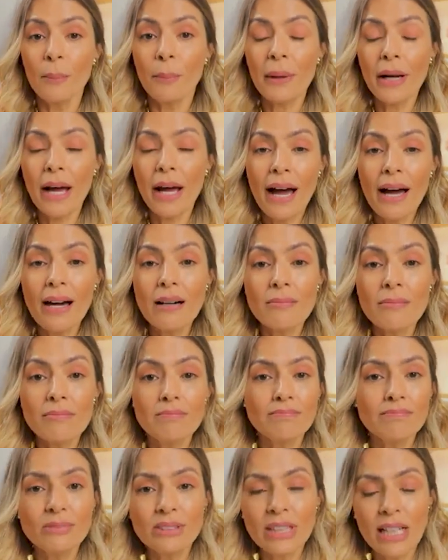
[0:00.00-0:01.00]
para
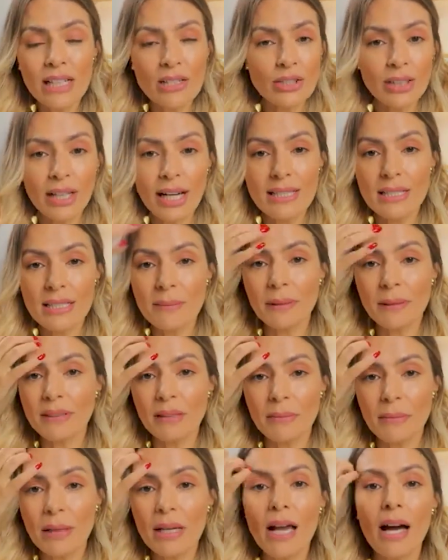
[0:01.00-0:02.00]
sair de casa para
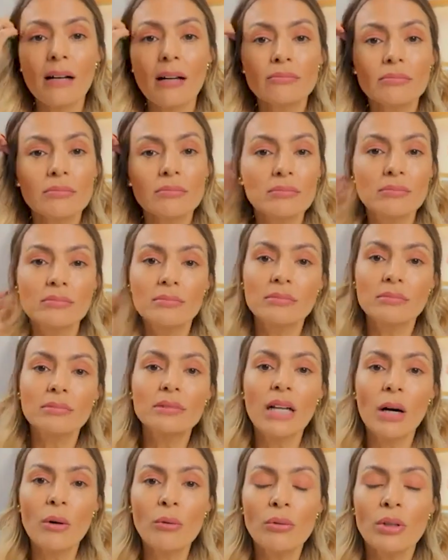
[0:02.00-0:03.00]
trabalhar.
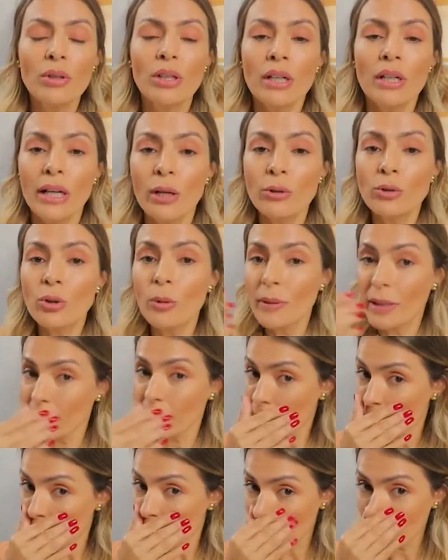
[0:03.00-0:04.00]
Então, eu tomei a
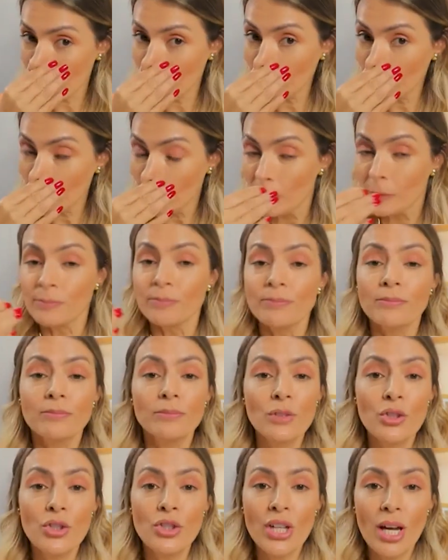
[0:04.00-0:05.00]
decisão
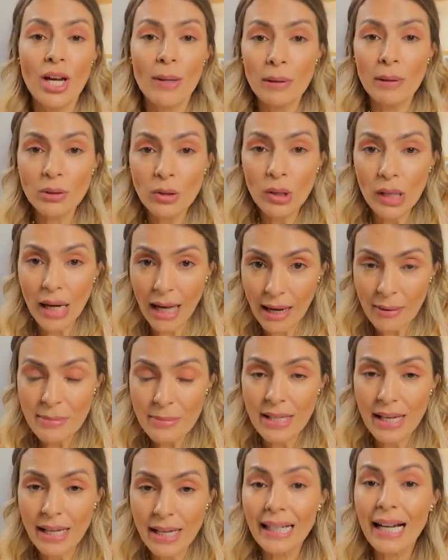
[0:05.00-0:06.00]
de abandonar a
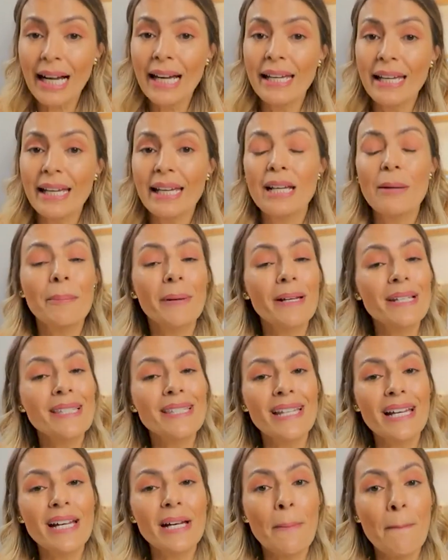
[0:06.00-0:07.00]
minha carreira para
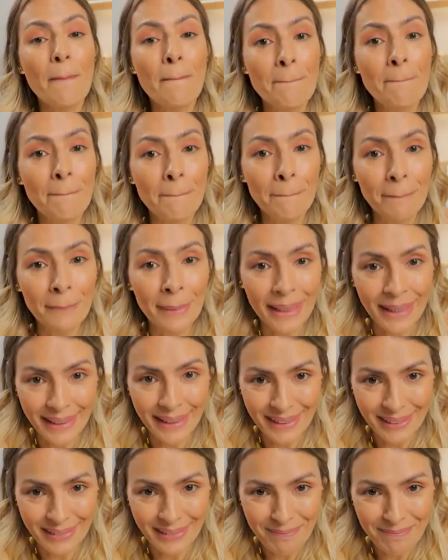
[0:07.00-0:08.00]
ser
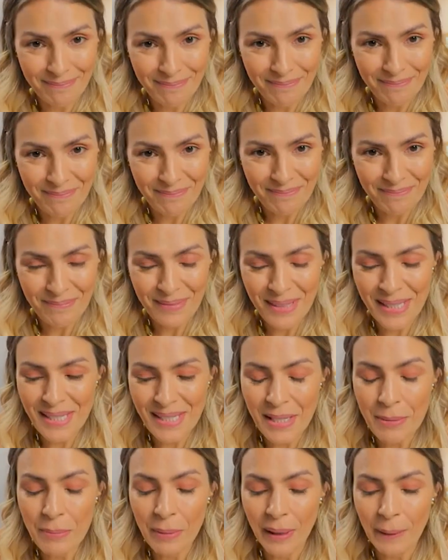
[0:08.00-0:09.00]
mãe, para
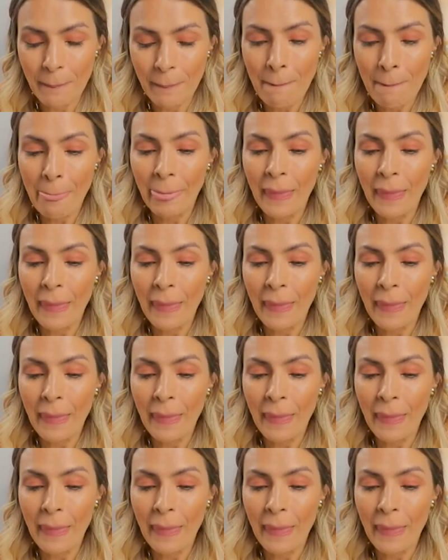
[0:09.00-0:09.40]
ser mãe.